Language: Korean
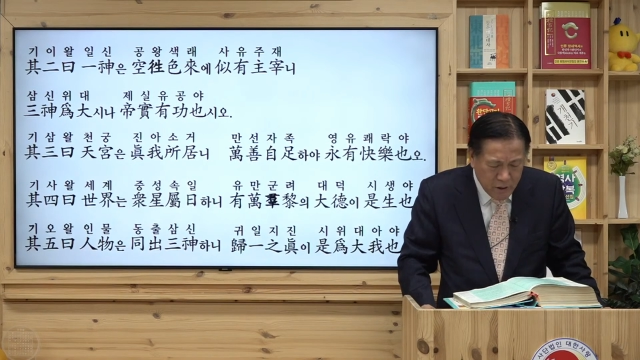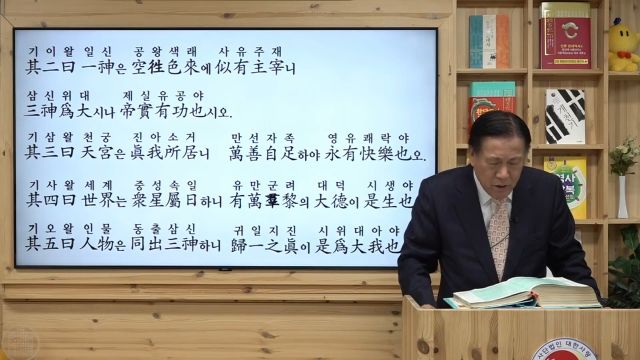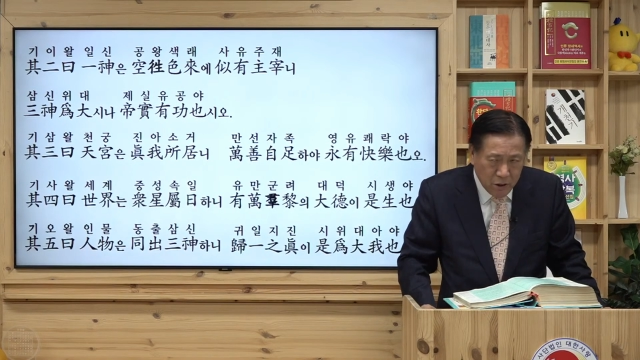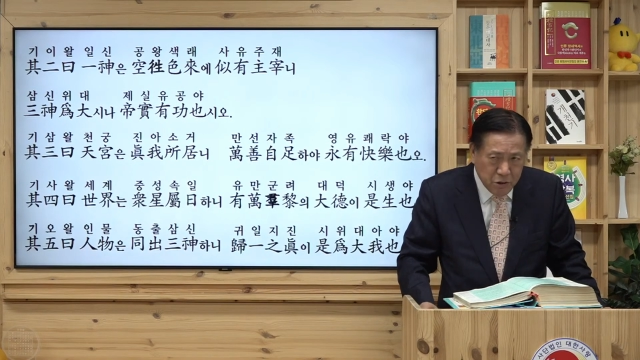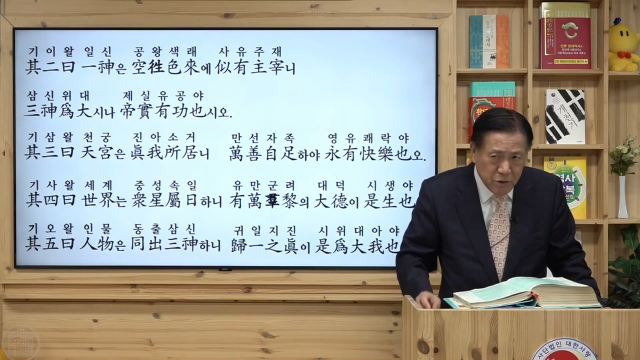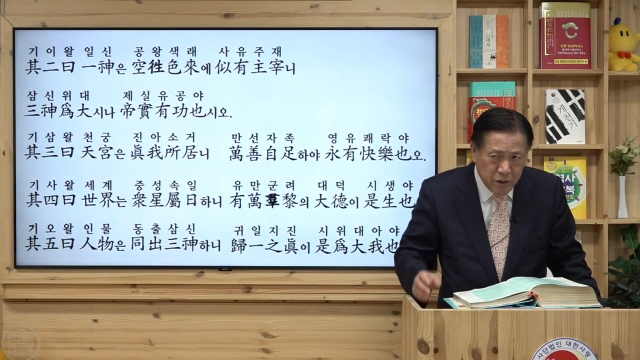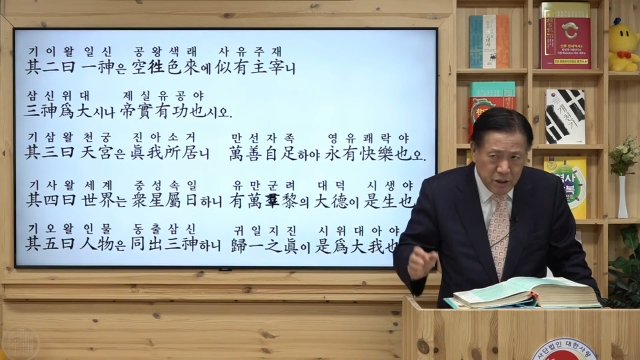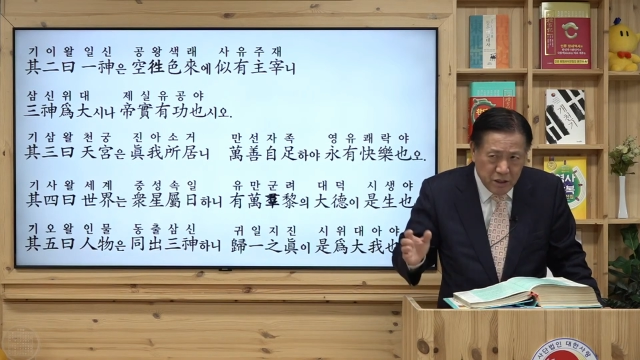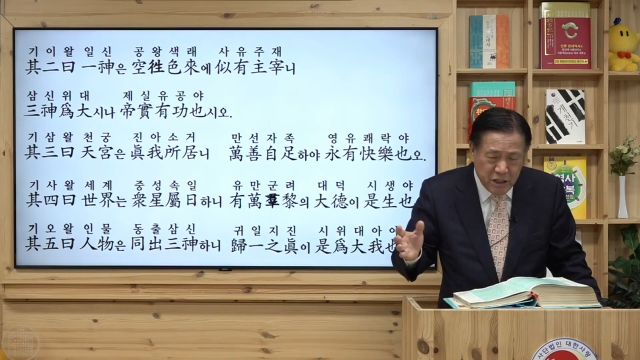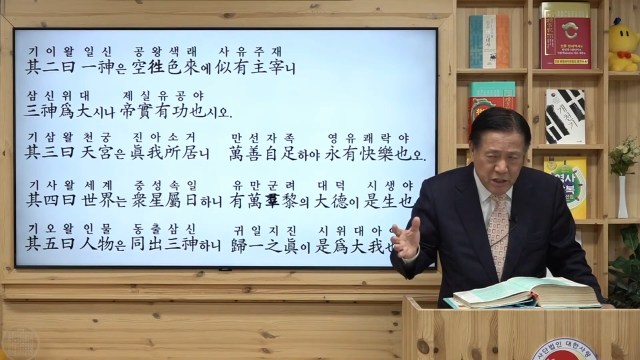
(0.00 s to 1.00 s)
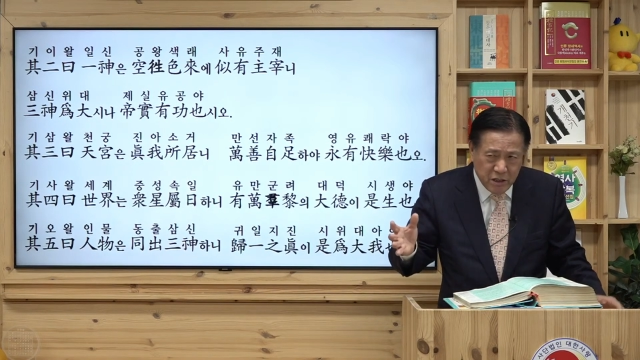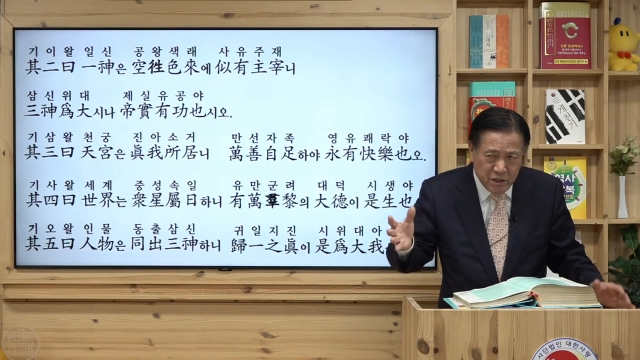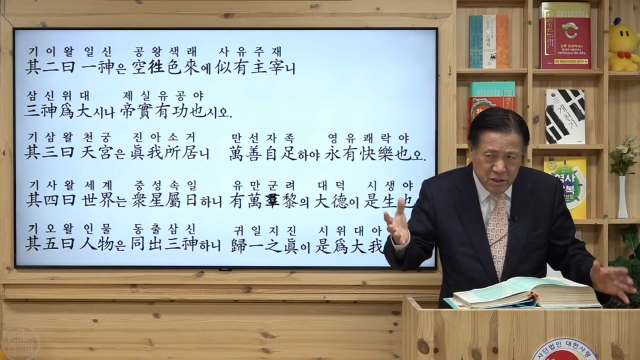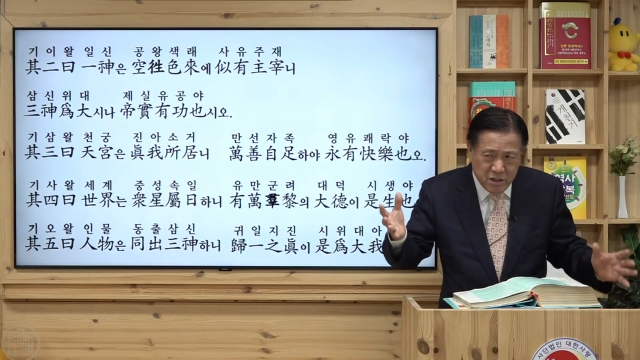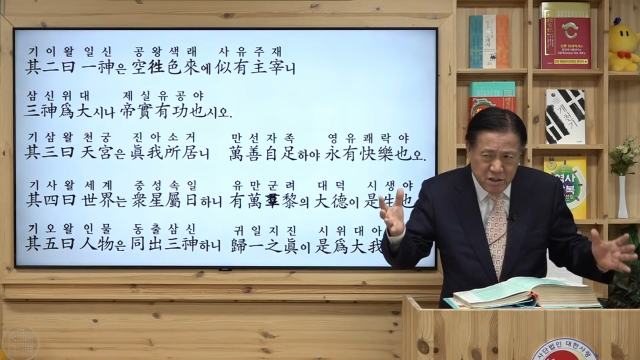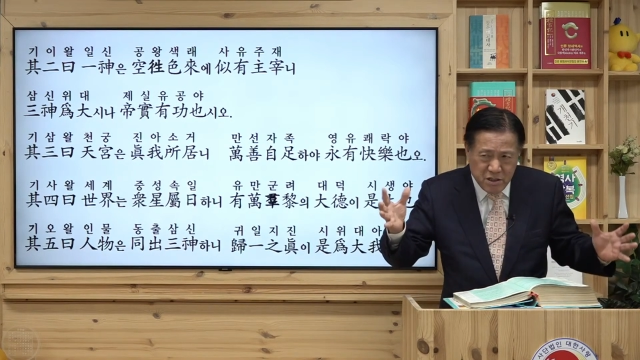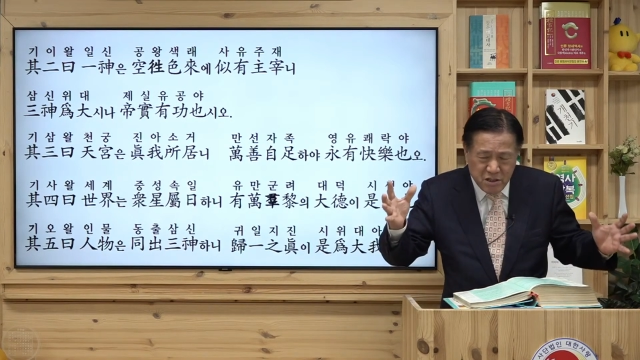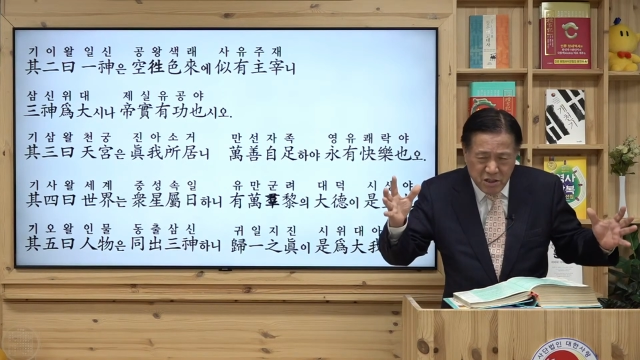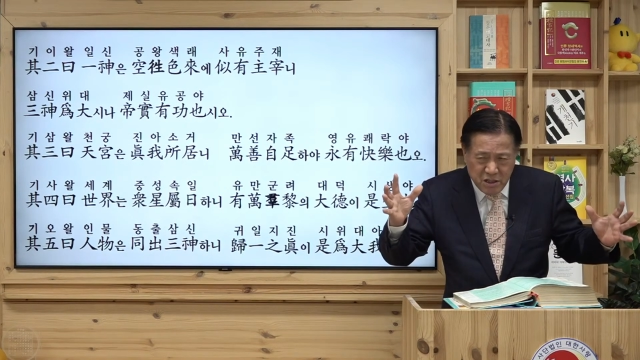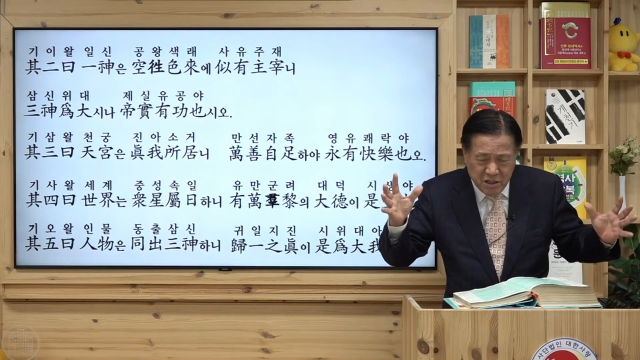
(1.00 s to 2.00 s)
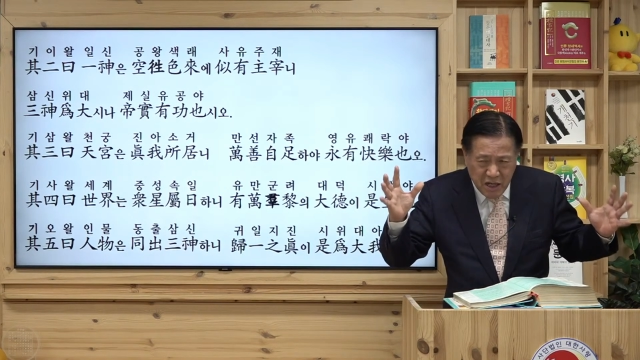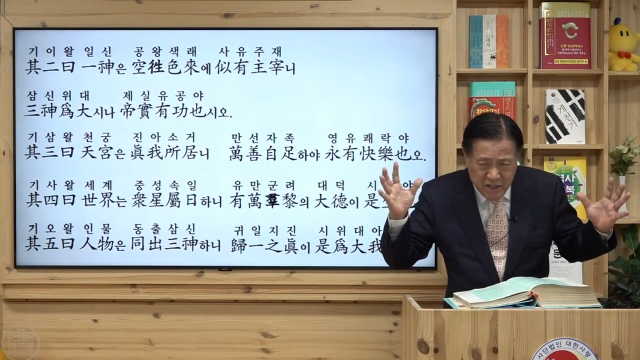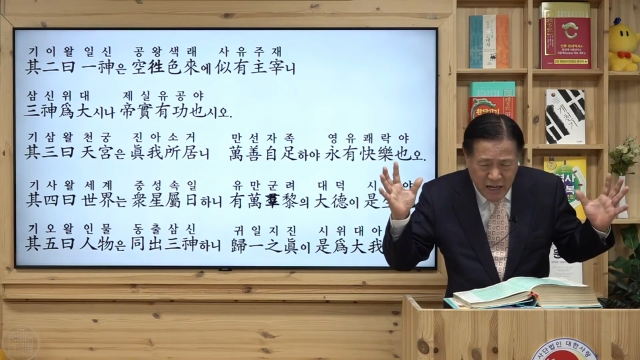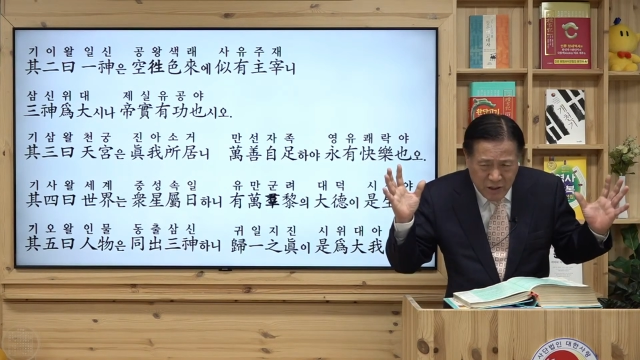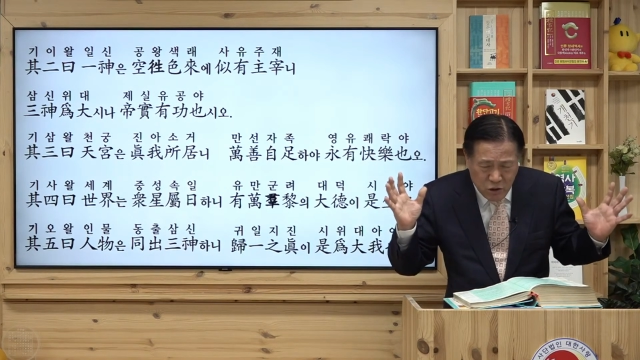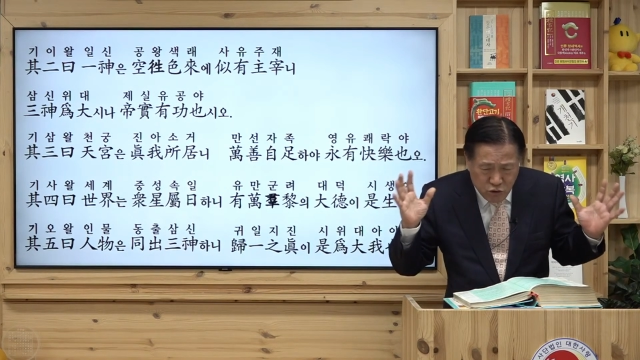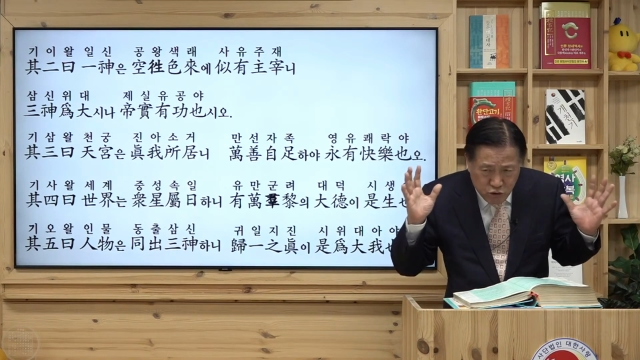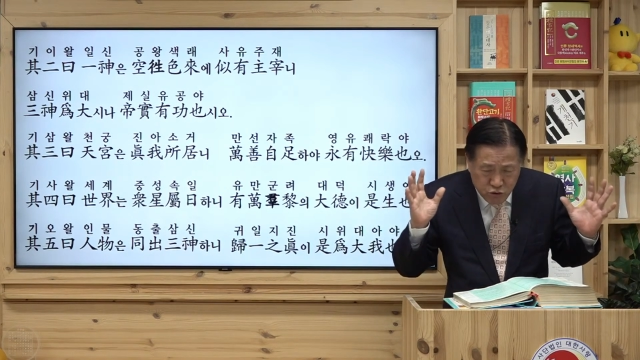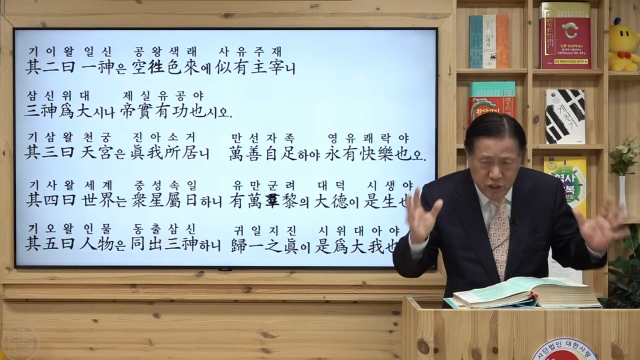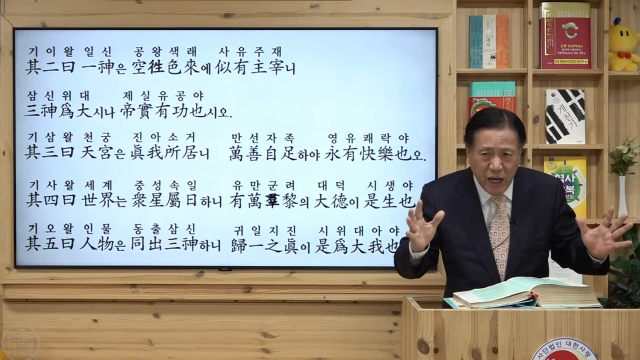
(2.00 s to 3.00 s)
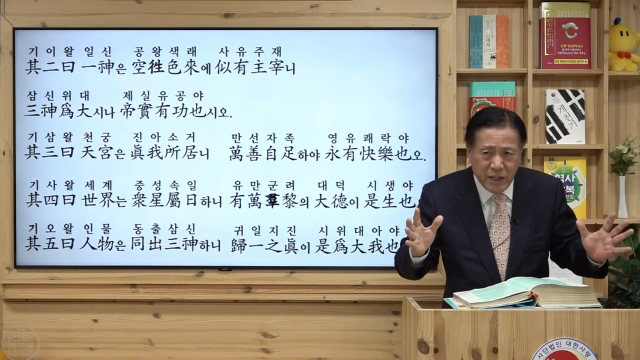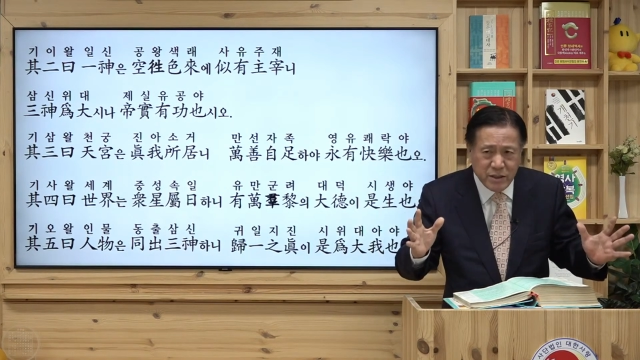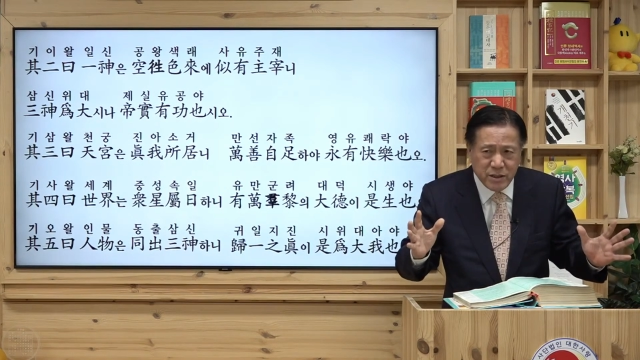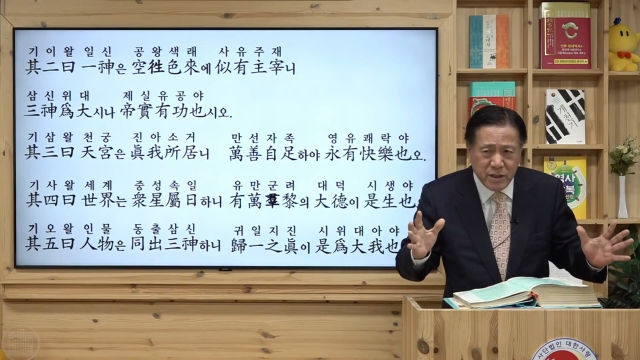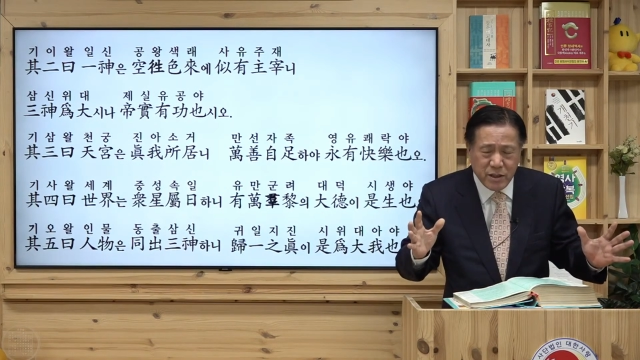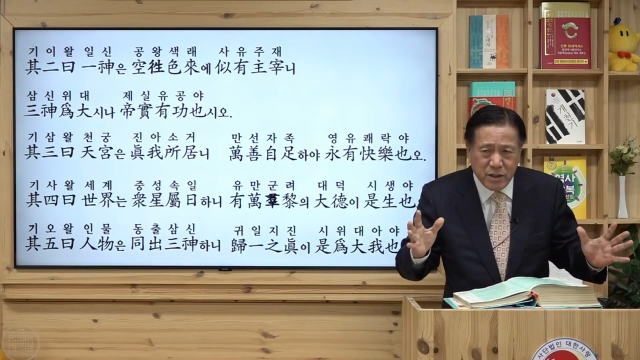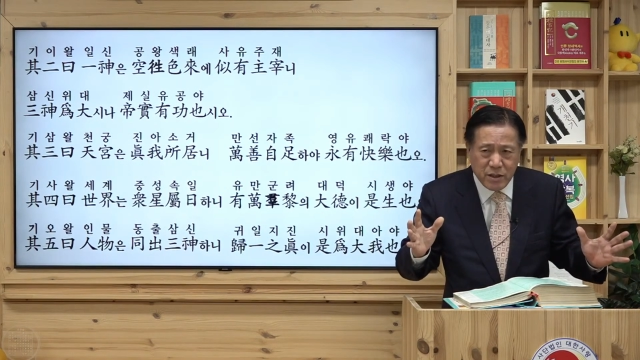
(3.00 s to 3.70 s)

어떤 이 세상을 주제하는